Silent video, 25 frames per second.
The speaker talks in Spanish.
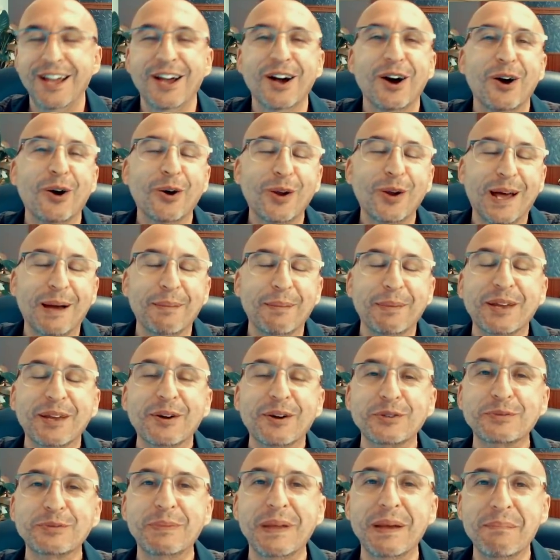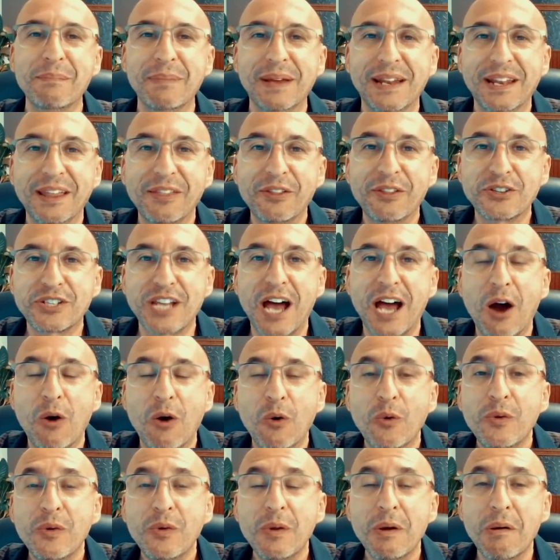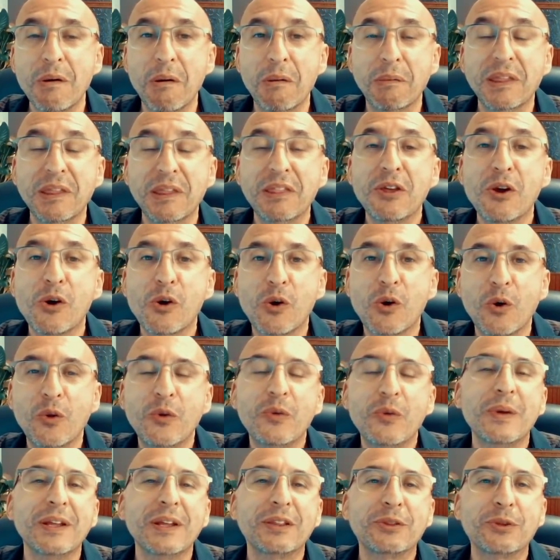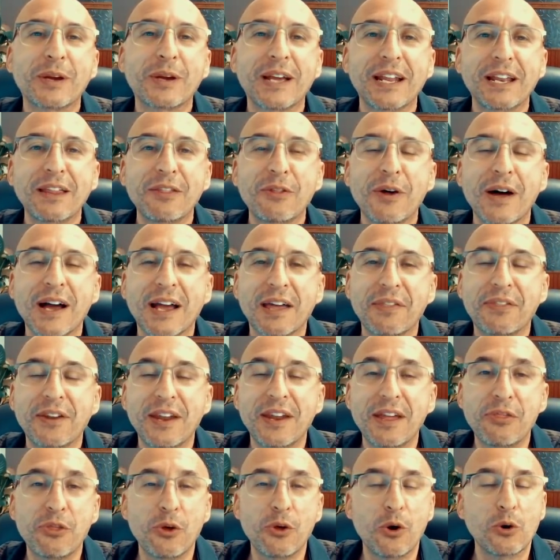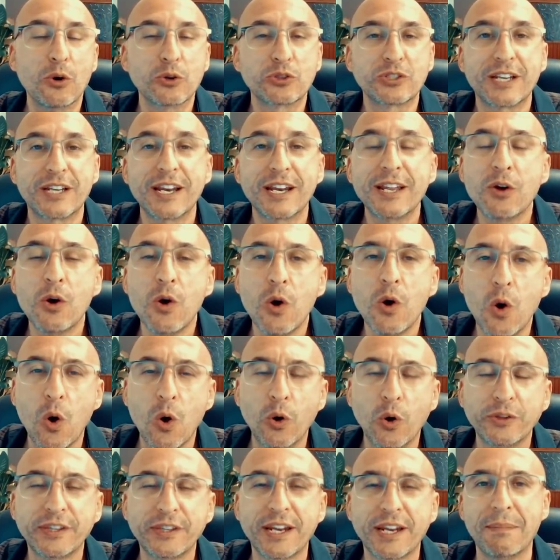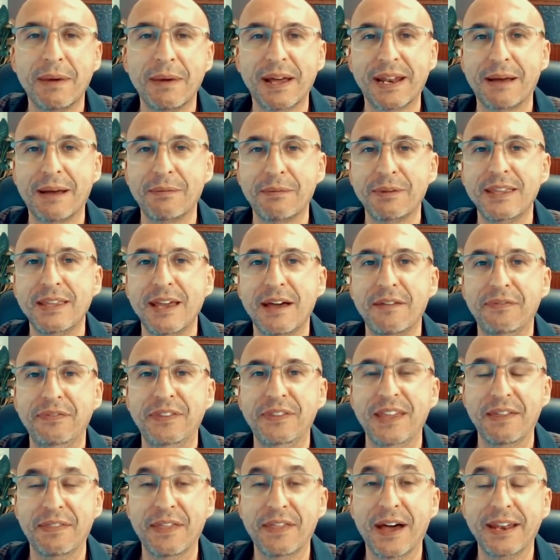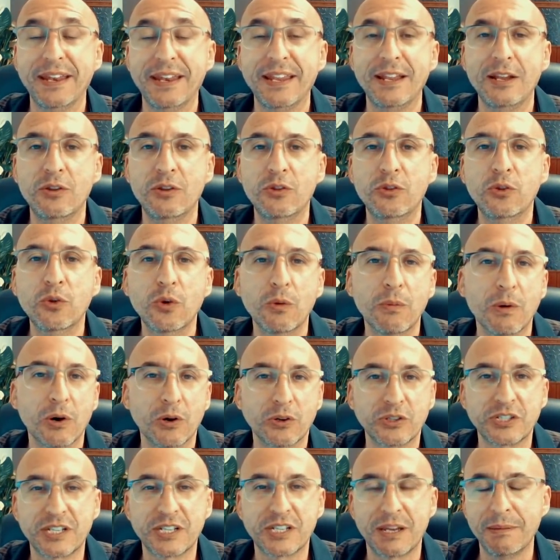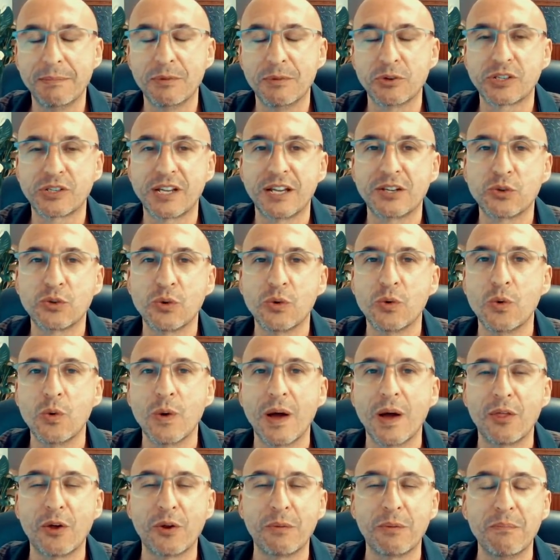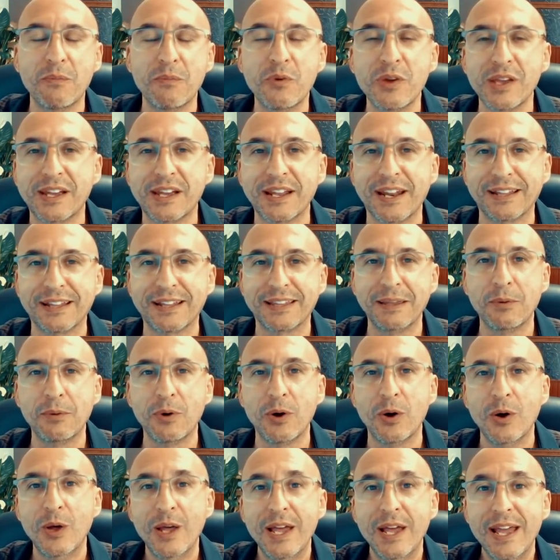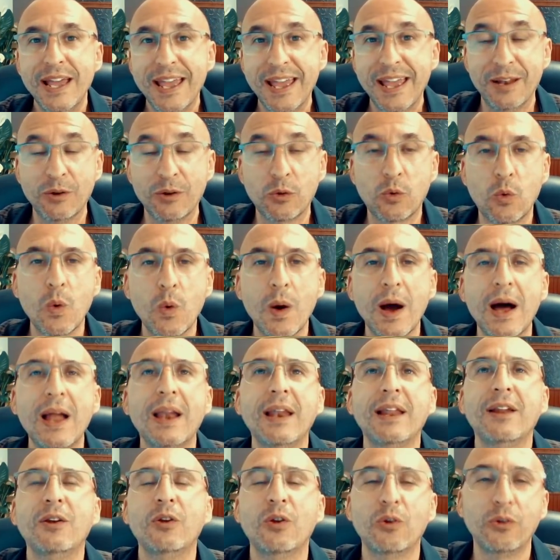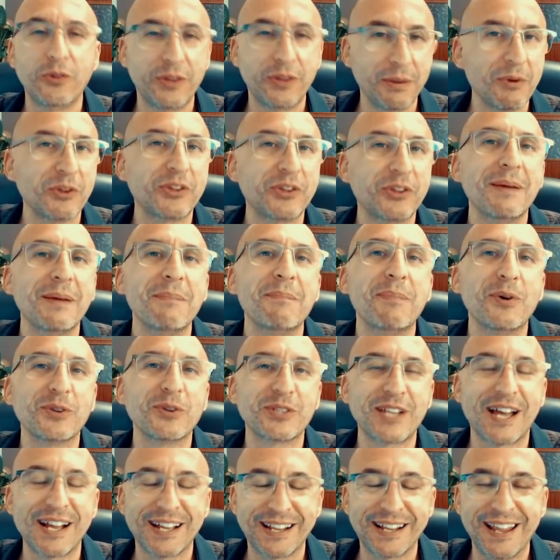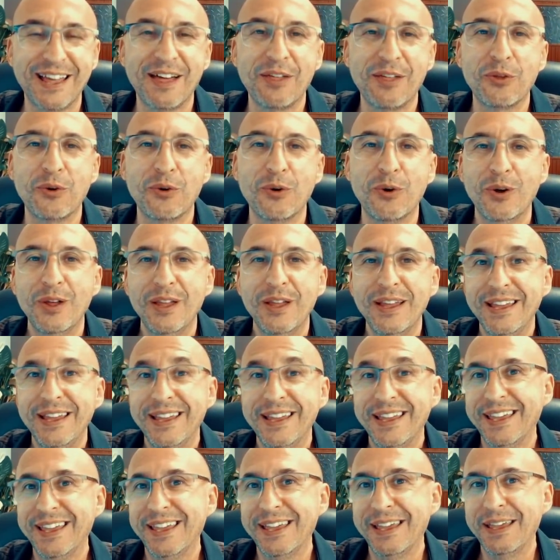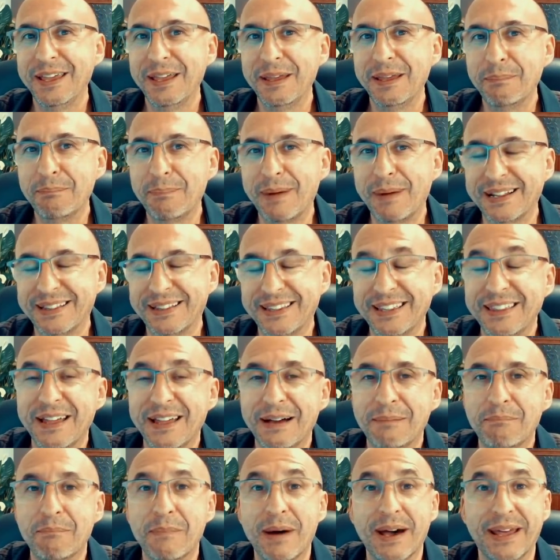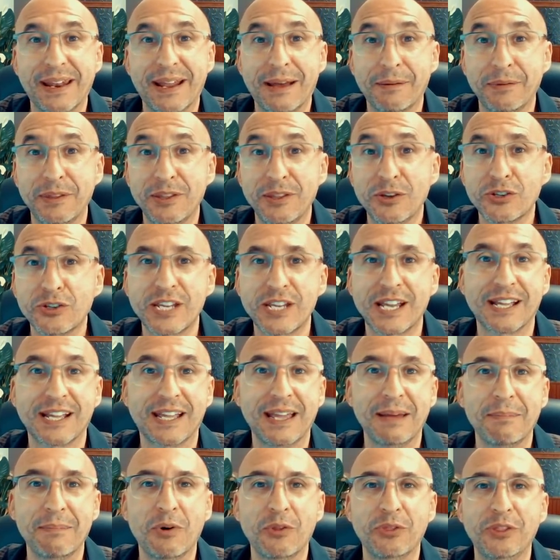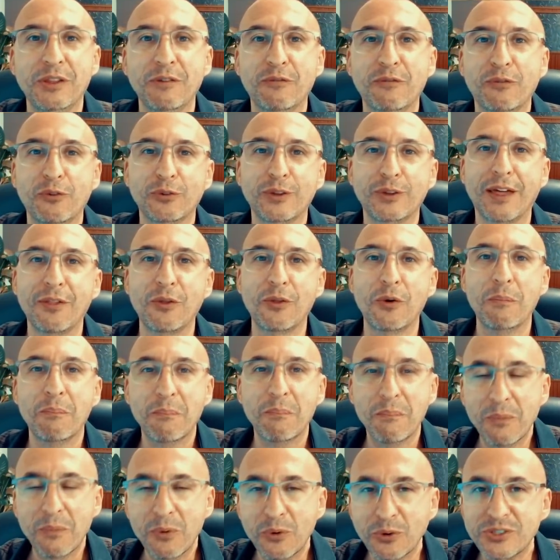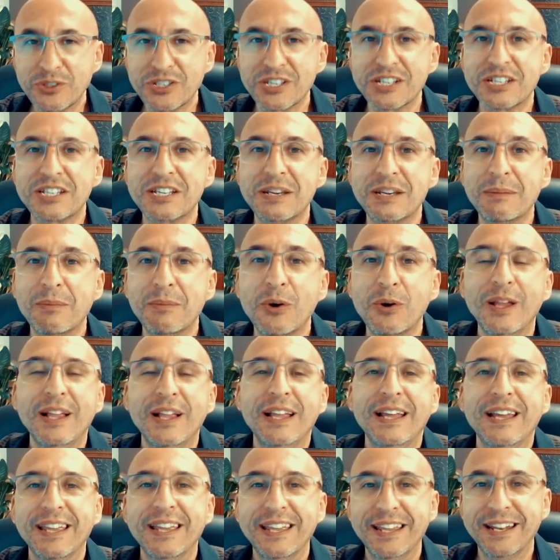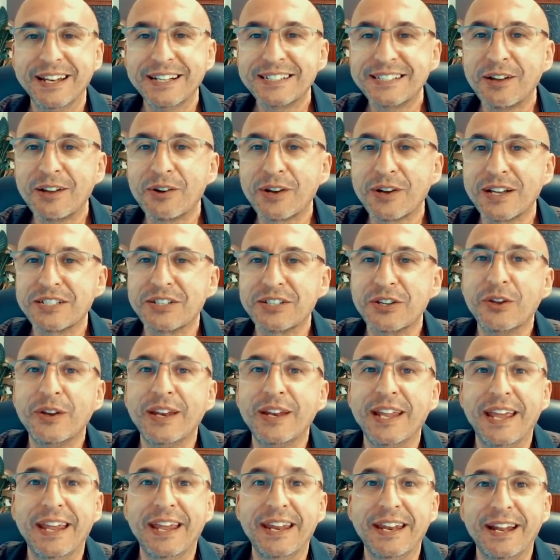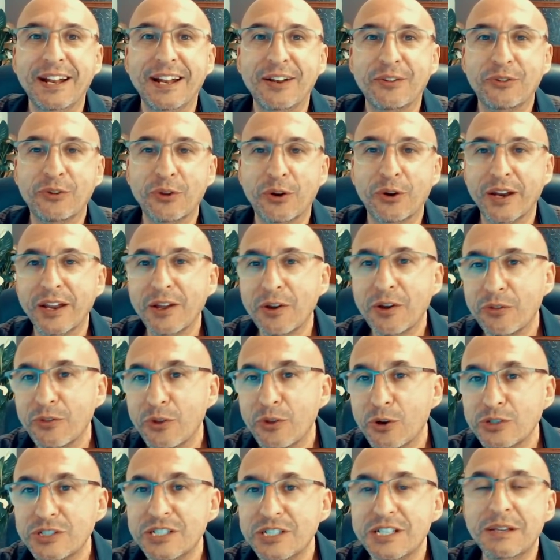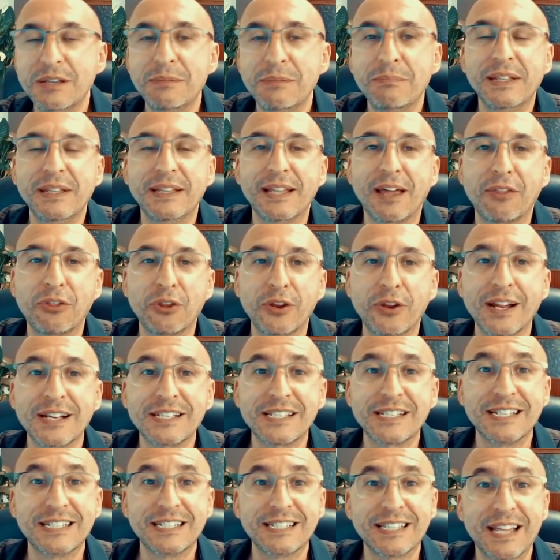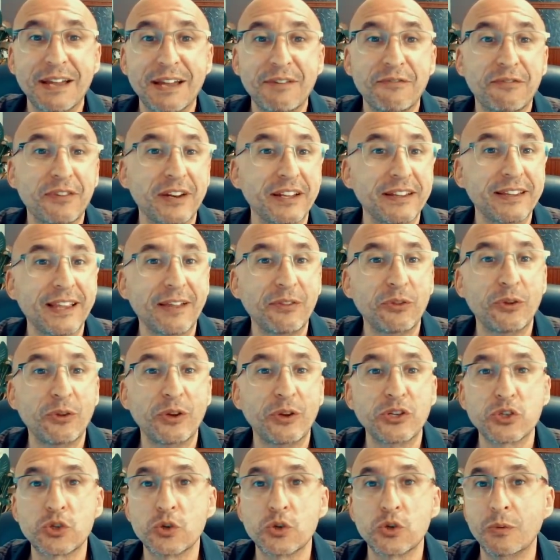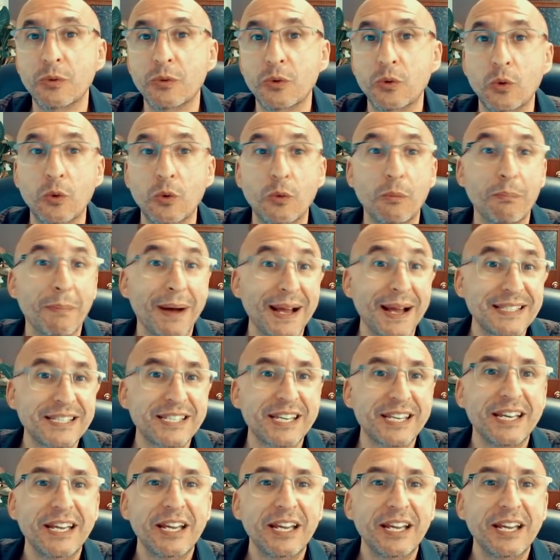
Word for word: Hola amigos, bienvenidos a un nuevo vídeo con nuestro querido ajedrez. Os traigo otra maravilla de Daniel Dubos. Sabemos que es un jugador muy creativo, el cual en los últimos tiempos ha creado eh, partidas maravillosas que hemos disfrutado muchísimo. Y en esta ocasión, en el torneo Doji Invitacional, se está enfrentando en su match